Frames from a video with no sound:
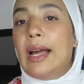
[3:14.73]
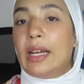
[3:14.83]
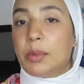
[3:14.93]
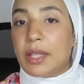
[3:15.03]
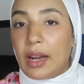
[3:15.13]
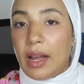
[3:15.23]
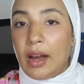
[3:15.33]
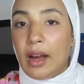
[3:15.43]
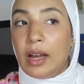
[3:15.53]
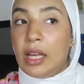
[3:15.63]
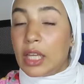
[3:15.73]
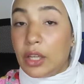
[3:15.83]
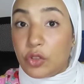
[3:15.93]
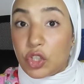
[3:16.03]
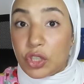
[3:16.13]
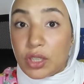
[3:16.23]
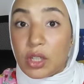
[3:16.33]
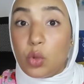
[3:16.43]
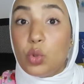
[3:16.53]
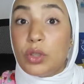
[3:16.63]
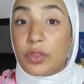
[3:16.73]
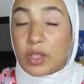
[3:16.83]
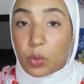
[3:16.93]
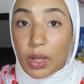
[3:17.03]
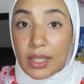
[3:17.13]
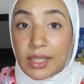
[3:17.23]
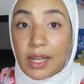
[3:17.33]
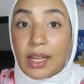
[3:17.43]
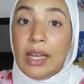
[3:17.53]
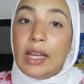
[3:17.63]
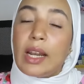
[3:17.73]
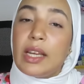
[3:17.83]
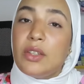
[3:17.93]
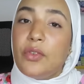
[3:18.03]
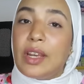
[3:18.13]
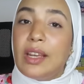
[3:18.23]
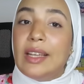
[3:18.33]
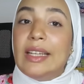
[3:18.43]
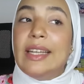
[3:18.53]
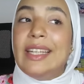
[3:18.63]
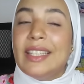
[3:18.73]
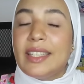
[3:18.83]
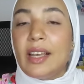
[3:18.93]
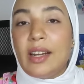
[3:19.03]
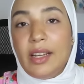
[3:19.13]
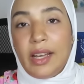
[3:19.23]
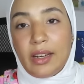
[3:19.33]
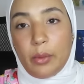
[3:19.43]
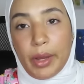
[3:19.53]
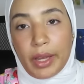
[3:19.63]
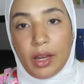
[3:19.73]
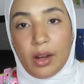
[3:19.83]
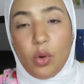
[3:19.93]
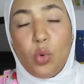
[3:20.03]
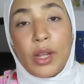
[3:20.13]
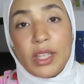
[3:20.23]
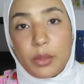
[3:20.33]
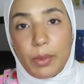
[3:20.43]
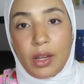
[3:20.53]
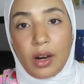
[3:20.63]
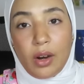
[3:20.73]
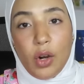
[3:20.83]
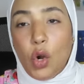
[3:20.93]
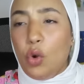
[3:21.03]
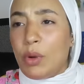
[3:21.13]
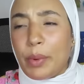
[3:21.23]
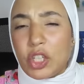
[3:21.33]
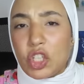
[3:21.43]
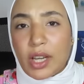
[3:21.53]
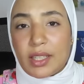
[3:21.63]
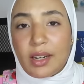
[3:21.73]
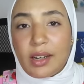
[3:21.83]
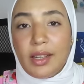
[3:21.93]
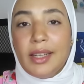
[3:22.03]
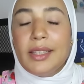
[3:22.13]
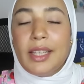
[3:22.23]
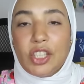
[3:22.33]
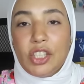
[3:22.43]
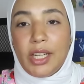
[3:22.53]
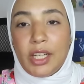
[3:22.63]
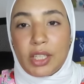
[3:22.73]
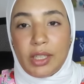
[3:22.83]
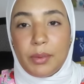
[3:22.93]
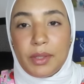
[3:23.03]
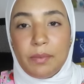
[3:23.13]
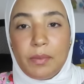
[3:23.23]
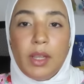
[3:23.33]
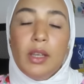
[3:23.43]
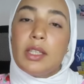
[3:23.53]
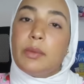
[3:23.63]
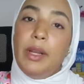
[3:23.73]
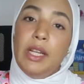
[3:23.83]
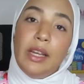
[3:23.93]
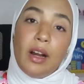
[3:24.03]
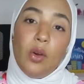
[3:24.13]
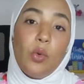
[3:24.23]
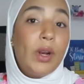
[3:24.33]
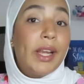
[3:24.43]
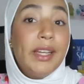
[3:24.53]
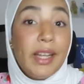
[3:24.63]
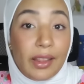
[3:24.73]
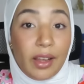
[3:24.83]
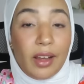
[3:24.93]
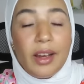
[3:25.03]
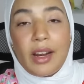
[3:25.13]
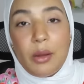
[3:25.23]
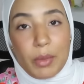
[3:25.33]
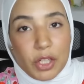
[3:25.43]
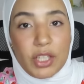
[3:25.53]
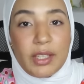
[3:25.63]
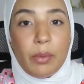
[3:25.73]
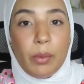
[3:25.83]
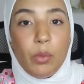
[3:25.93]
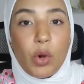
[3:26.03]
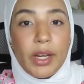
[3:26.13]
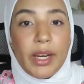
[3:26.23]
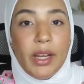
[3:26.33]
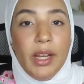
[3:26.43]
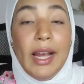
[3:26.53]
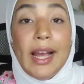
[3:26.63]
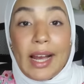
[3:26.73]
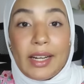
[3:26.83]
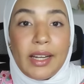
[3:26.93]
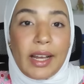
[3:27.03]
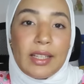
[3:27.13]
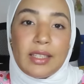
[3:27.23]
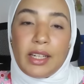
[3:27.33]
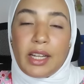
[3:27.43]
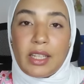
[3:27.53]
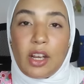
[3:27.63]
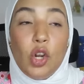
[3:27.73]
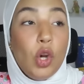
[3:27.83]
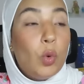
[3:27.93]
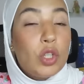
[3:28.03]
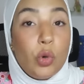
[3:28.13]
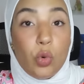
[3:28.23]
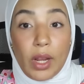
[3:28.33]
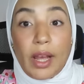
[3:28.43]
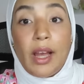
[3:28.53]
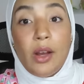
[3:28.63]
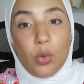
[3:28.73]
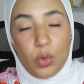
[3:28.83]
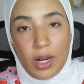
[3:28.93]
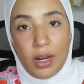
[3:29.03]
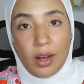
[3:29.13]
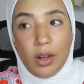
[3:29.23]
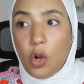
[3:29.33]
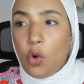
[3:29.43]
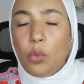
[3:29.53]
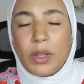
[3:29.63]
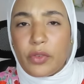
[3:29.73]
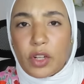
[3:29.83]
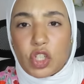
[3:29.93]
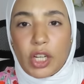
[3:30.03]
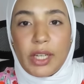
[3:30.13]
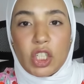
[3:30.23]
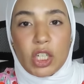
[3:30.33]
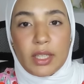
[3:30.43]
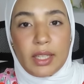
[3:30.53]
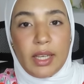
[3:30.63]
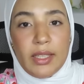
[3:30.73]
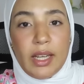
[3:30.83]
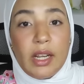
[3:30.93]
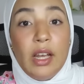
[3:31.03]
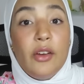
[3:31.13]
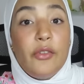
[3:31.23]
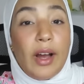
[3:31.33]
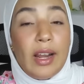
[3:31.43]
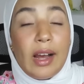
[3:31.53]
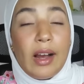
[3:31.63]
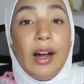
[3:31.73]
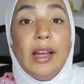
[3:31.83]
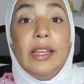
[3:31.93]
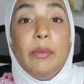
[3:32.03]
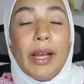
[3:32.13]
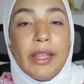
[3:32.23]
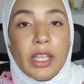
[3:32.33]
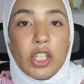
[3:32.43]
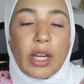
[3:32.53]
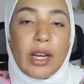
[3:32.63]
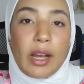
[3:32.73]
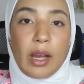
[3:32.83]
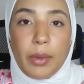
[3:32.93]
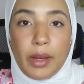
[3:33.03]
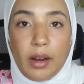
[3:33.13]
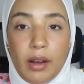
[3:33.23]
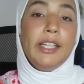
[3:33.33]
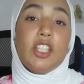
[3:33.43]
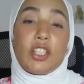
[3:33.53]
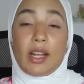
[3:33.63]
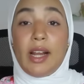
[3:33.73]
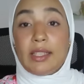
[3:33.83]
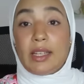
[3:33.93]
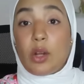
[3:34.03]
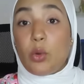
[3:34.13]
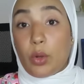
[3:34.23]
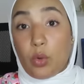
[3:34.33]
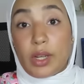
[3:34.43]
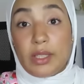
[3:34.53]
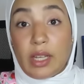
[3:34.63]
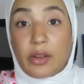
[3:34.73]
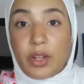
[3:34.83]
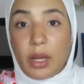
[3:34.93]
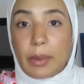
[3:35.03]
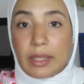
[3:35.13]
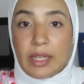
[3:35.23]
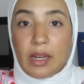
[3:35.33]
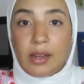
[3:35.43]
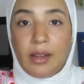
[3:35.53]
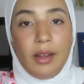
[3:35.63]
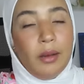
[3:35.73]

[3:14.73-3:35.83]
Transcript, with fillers: انا بصراحه كيف شفتك وشفت التصويره ديالك لقيت فيك الانسانه اللي انا باغيها وكنتمناها وما بغيتش نخسرك داكشي علاش كذبت سمح لي ولكن هذا راه ماشي سبب مقنع انا اللي خاصني نختار واش نقول اه ولا لا وما تفرضش عليا الشخصيه ديالك في علاقه اللي ما عندكش علاقه بها حيت الصراحه انا خويا كون كنت عرفت العمر ديالك